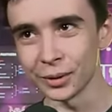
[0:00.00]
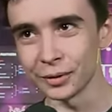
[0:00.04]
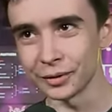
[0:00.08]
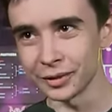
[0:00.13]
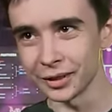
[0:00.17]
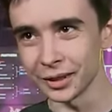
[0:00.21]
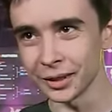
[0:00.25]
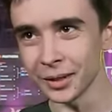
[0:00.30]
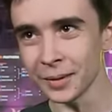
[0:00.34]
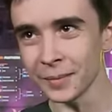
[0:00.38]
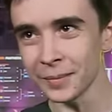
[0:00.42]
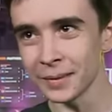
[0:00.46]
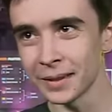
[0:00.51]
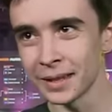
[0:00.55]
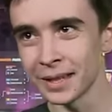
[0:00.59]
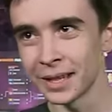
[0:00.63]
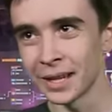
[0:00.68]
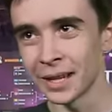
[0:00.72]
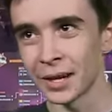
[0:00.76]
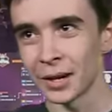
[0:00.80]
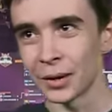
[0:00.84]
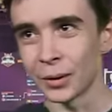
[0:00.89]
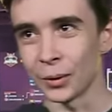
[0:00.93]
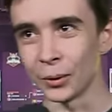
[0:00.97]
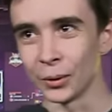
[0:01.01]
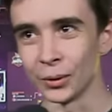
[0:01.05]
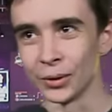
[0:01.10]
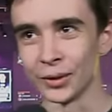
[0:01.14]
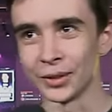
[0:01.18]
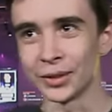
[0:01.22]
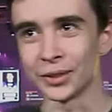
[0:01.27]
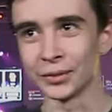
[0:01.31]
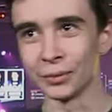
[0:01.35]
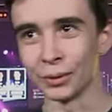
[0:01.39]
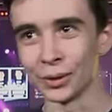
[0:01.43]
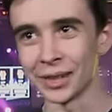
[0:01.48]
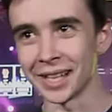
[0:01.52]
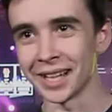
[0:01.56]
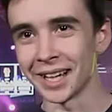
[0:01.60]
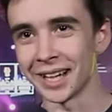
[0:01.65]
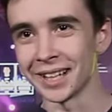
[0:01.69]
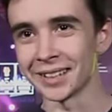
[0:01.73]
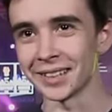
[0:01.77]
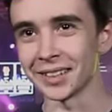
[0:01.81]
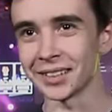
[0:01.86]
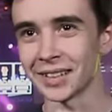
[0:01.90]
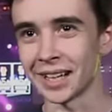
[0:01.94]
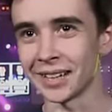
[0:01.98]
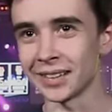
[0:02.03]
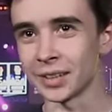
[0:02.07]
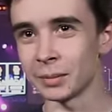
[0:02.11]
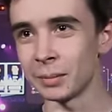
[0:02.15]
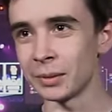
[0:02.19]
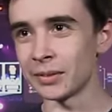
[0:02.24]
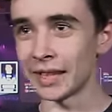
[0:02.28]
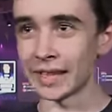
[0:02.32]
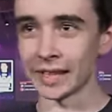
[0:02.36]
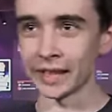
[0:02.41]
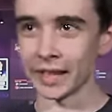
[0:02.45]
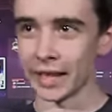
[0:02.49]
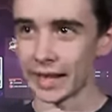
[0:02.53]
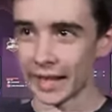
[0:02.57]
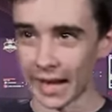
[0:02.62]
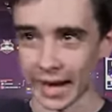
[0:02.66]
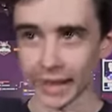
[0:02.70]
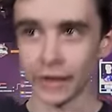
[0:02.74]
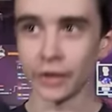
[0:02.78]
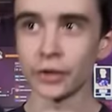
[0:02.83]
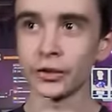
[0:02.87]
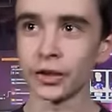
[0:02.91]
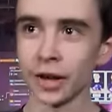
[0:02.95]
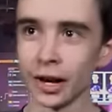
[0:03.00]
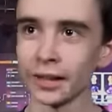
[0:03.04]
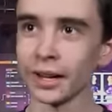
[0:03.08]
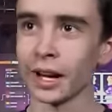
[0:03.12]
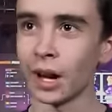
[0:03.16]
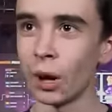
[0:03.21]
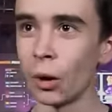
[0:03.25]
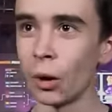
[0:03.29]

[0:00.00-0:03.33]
kritisierte die Präsentation des Bundesliga-Vereins in manchen Punkten. Wenn